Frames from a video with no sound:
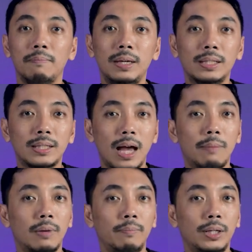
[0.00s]

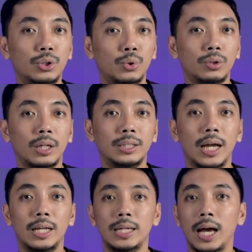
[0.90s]
bisa memicu
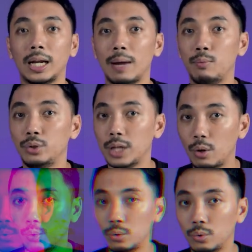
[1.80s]
terjadinya rambut jauh.